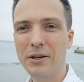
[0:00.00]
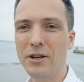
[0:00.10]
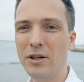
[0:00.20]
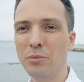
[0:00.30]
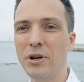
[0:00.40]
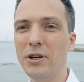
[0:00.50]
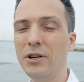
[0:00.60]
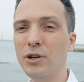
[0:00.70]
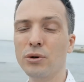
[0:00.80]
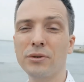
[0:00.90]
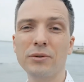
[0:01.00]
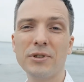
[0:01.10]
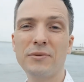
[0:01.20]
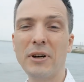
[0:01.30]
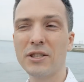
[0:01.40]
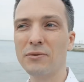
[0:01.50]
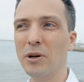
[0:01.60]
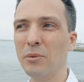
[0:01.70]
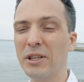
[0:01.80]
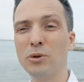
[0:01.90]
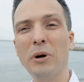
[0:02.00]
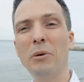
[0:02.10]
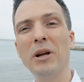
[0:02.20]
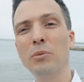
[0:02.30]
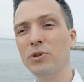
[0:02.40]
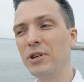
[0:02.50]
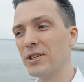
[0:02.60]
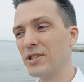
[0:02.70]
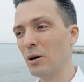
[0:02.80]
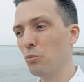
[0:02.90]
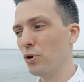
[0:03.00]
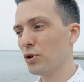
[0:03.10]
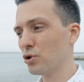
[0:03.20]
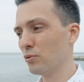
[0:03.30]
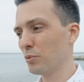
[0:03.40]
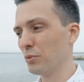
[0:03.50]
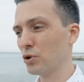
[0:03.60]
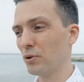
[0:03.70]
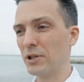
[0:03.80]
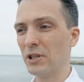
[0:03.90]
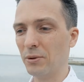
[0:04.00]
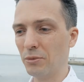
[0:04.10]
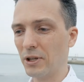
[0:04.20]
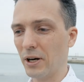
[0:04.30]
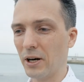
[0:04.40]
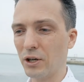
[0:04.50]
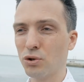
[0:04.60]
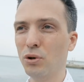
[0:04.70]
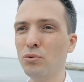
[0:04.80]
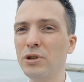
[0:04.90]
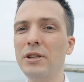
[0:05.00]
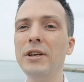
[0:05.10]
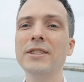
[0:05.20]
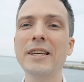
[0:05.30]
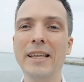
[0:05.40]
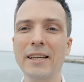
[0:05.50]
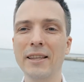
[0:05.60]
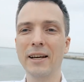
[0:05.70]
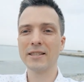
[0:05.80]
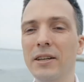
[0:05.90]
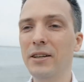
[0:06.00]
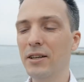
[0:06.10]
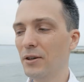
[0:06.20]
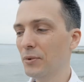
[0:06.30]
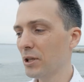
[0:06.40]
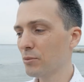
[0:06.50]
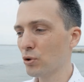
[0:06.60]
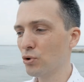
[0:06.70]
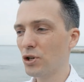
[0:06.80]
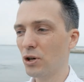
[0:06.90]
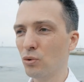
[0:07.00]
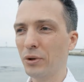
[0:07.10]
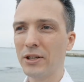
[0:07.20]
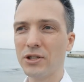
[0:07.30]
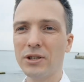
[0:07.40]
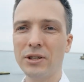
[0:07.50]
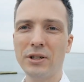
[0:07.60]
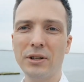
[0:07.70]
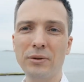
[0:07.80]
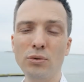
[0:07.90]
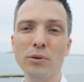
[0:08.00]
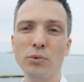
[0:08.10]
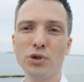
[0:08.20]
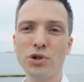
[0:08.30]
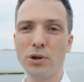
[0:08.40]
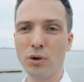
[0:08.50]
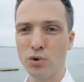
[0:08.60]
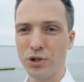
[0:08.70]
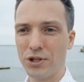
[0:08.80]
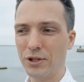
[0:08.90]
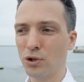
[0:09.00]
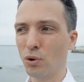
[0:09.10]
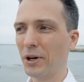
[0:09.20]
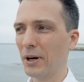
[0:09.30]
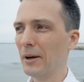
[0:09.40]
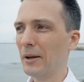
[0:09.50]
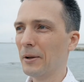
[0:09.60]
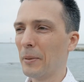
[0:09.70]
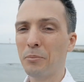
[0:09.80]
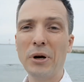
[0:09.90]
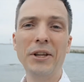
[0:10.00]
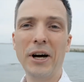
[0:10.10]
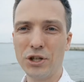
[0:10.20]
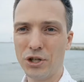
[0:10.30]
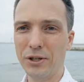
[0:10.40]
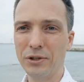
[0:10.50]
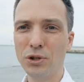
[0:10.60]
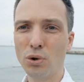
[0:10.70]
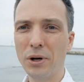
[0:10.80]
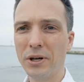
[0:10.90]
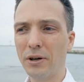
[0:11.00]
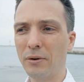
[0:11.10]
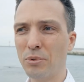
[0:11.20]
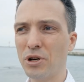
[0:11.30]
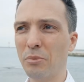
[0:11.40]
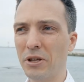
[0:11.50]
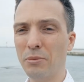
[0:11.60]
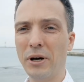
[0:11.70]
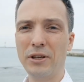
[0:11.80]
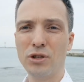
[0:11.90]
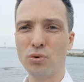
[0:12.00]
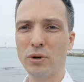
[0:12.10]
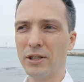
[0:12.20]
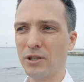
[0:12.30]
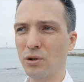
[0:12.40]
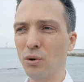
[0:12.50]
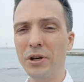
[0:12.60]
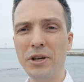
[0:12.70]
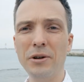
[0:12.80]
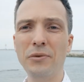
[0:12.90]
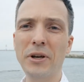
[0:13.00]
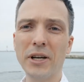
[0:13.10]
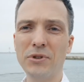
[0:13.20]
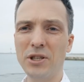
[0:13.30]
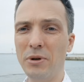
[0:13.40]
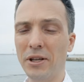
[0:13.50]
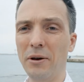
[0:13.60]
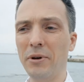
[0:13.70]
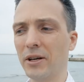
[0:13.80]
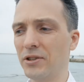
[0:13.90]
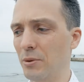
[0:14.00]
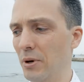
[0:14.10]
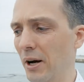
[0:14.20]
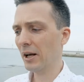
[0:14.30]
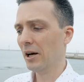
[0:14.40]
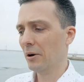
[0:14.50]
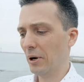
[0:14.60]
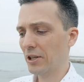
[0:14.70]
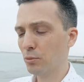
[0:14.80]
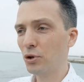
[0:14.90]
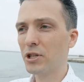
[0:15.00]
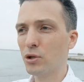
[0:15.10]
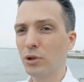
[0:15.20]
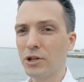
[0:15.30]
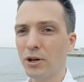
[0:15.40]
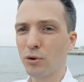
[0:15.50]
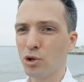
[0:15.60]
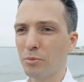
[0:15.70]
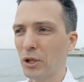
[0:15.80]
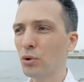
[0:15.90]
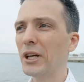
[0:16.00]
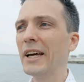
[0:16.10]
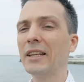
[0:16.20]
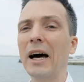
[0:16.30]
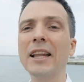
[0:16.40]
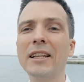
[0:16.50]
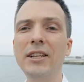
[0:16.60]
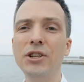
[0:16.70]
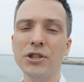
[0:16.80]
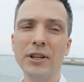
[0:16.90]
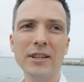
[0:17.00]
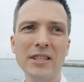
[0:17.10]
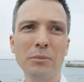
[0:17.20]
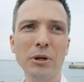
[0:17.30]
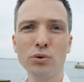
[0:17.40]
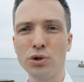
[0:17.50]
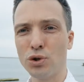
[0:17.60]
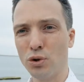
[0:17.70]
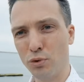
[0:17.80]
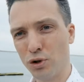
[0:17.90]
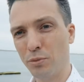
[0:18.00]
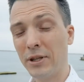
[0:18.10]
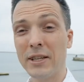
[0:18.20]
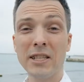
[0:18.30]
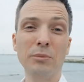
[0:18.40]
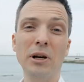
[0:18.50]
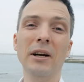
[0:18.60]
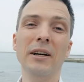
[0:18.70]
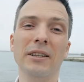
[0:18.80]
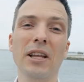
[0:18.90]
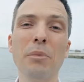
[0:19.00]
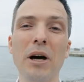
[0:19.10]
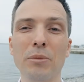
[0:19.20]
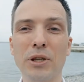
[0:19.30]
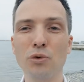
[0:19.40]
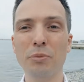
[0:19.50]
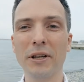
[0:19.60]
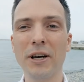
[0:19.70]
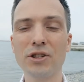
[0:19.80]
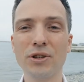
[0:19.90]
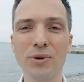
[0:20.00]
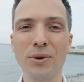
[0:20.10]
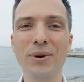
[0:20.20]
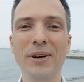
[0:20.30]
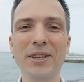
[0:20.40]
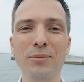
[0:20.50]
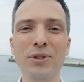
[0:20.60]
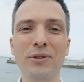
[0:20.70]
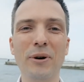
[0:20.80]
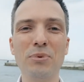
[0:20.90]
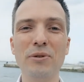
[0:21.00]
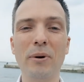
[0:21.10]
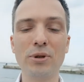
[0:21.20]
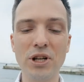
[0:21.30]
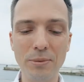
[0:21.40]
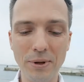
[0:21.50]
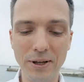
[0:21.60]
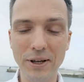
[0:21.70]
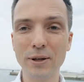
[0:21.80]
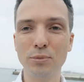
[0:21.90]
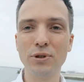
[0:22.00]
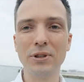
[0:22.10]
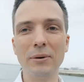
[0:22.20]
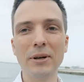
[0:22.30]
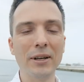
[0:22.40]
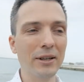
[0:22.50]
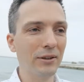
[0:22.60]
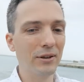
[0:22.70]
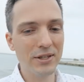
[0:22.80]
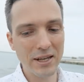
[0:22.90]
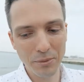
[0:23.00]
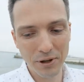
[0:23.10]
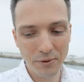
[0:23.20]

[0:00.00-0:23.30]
и мы ее связываем, эту проблему, не с собой, что вот мы что-то делаем не так, а что люди не ценят нас. И в этом случае у нас э, ну, немножечко рушится не только продажа, не только вообще понимание ситуации, но и вера в себе, доверие к себе. Поэтому, если у нас хороший продукт, это отлично, это самое лучшее, что может быть. Если мы добавим к нему продажи, то это будет вообще волшебно, и это будет, наверное, одно из самых